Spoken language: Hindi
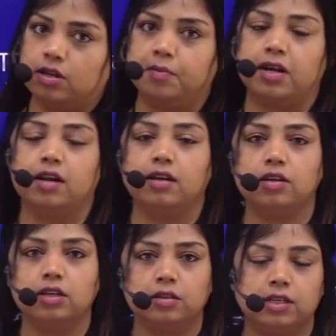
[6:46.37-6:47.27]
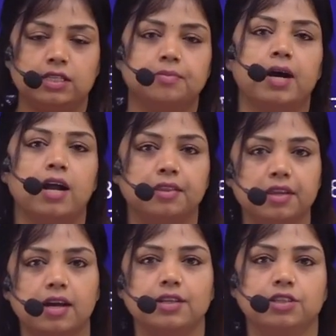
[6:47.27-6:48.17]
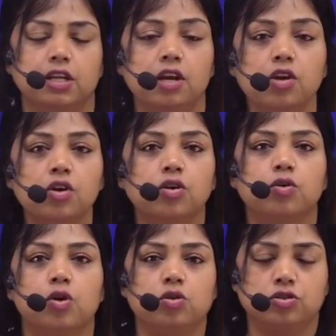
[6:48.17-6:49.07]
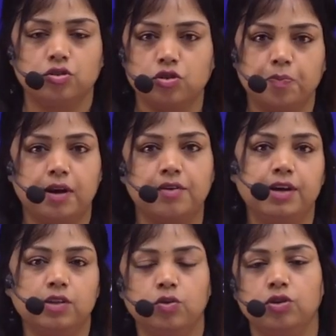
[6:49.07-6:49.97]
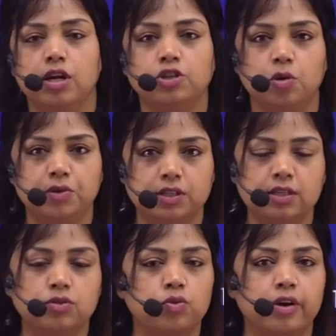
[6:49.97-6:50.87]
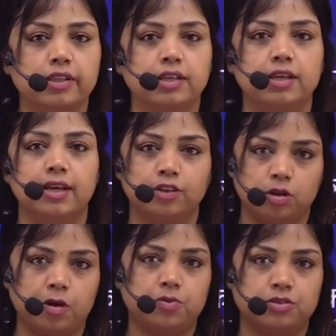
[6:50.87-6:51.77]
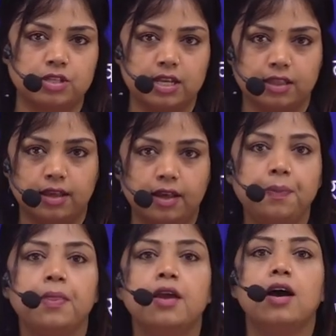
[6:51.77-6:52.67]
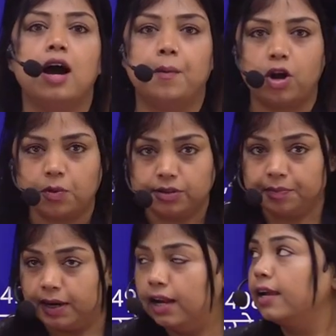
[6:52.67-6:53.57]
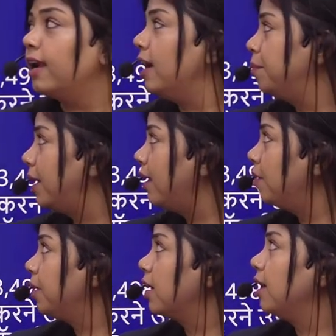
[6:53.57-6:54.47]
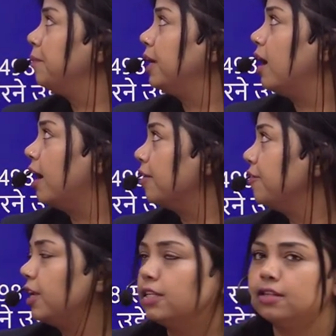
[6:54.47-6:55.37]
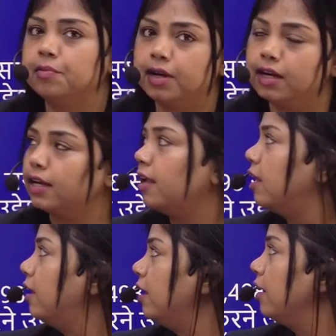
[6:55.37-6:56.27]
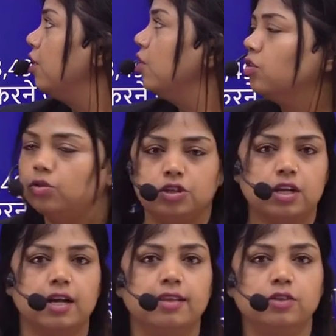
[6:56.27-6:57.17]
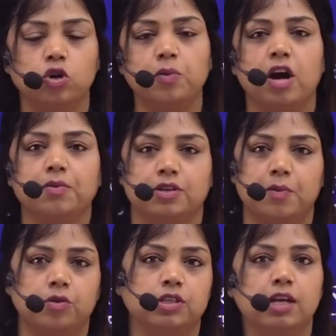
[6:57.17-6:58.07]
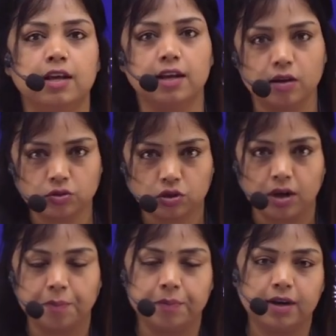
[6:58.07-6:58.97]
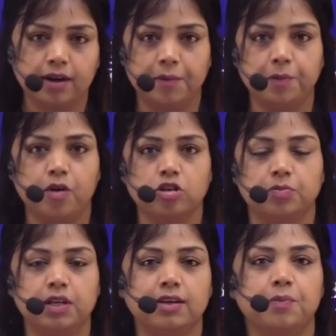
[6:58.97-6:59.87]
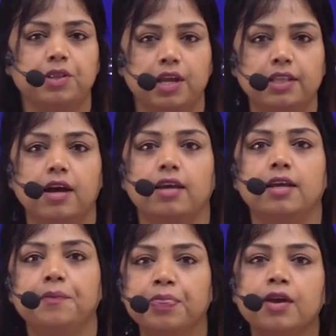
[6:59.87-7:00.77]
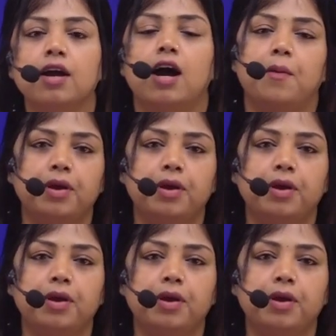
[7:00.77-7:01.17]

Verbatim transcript: हमारा कि किस भारतीय राज्य ने गुणोत्सव जो पर्व है 2024 की शुरुआत की है तो हम ऑप्शन देखते हैं हमारा ऑप्शन पहला क्या है पहला हमारा है बिहार फिर असम है केरल है गुजरात है जो भी ऑप्शन आपको सही लग रहा है उसको आप कमेंट बॉक्स में लिख बताइए ताकि हमें